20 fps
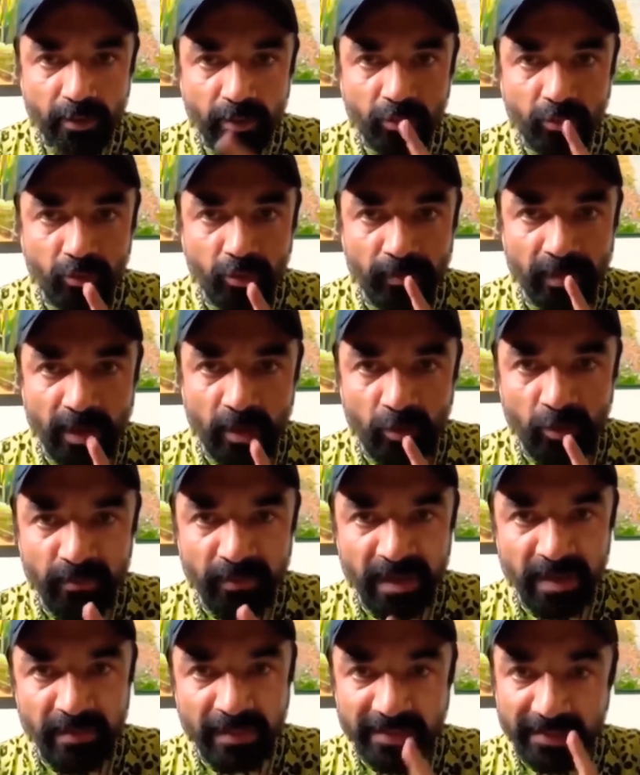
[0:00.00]
तू मेरे को
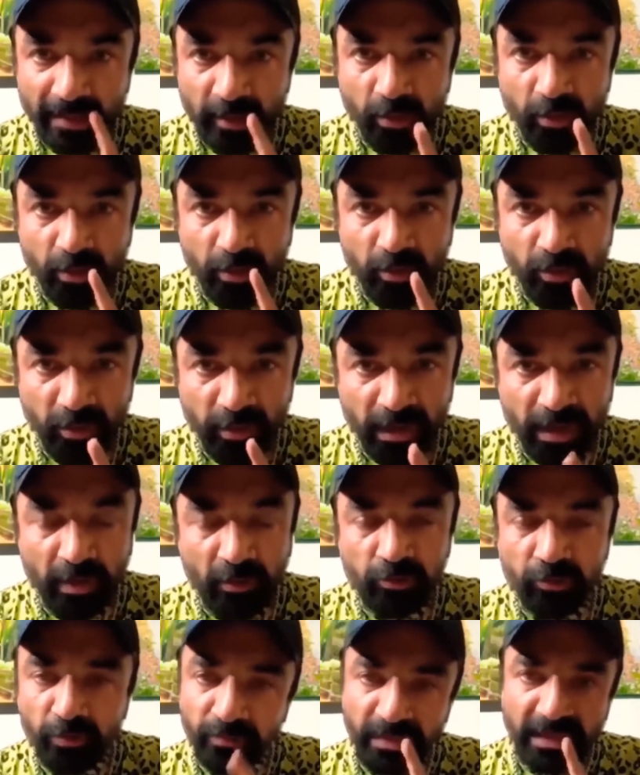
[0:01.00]
मिल मैं तेरे को ढूंढ
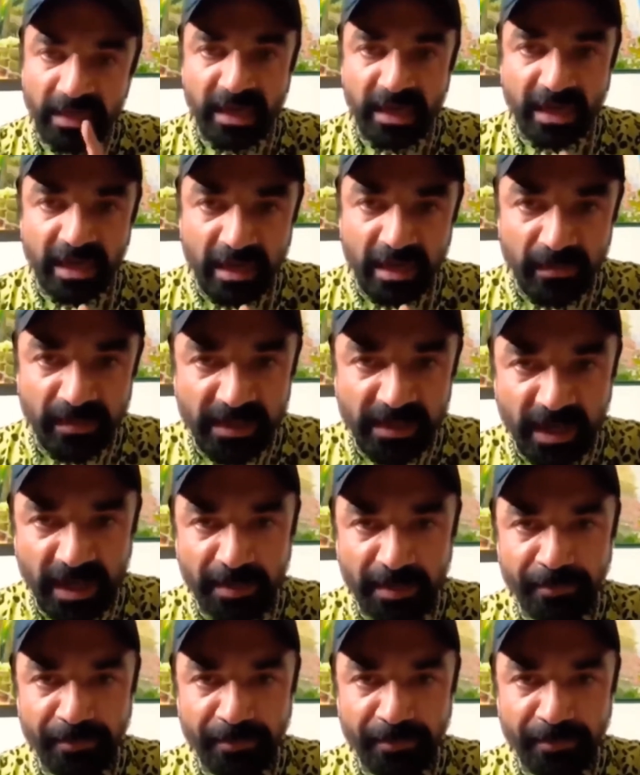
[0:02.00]
रहा हूं तू मिलेगा ना मीठा